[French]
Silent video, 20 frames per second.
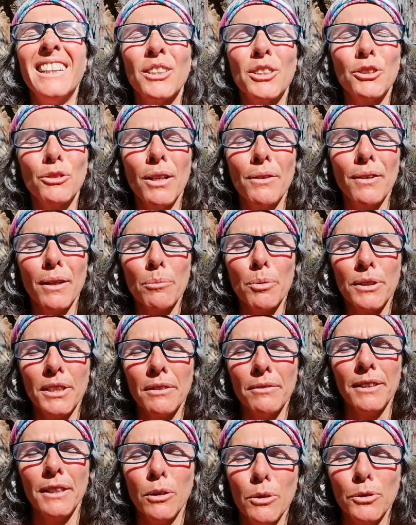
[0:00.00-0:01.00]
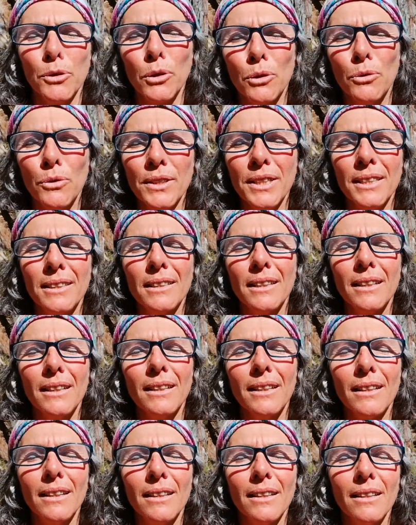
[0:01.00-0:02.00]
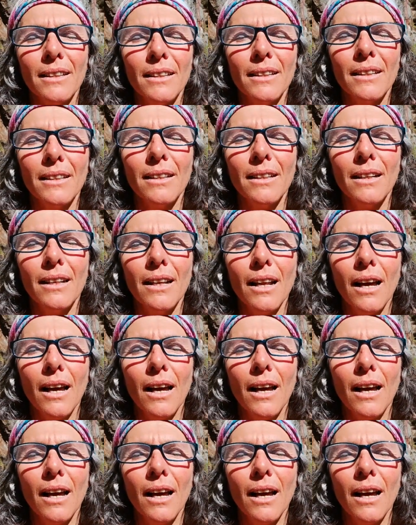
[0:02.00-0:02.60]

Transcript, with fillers: Et donc je voulais faire une petite vidéo sur l'unité,